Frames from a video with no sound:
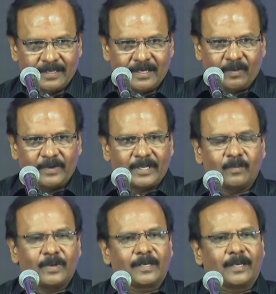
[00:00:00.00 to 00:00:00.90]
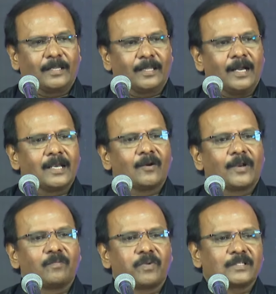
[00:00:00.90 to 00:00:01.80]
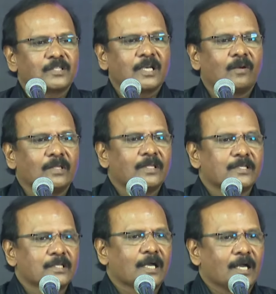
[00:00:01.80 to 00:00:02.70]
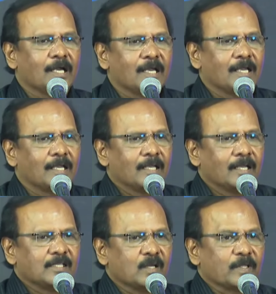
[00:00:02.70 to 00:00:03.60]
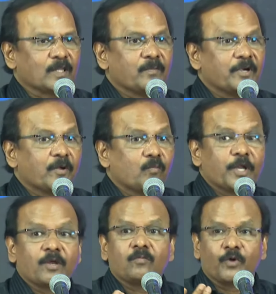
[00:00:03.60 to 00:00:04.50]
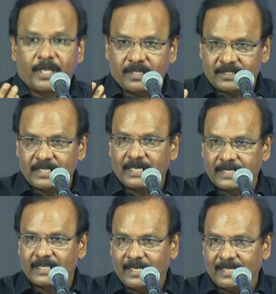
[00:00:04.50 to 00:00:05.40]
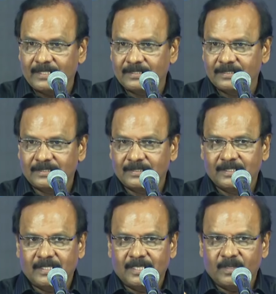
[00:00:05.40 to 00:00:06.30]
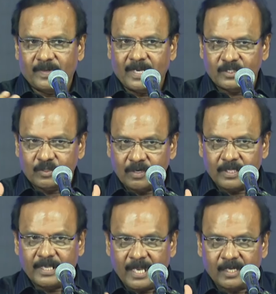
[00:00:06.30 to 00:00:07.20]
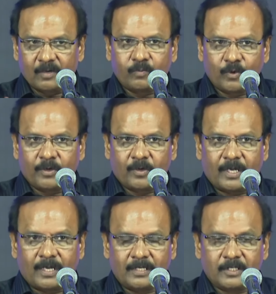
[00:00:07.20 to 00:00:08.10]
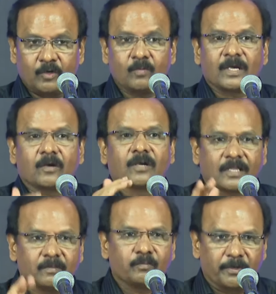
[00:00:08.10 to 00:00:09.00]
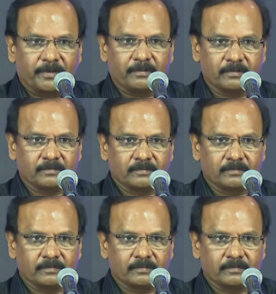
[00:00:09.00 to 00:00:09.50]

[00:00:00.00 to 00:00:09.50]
நம்ம வீட்டில் பாருங்கள் அந்த ஆண்டோடைய பிரசன்னம் வந்துருச்சுன்னா ஜபத்தை முடி முடிக்கவும் முடியாது சில நேரத்தில் இப்போ நான் சொல்கிறது யாருக்கு புரியும்னா ஜெபம் பண்ணுறவங்களுக்கு தான் புரியும்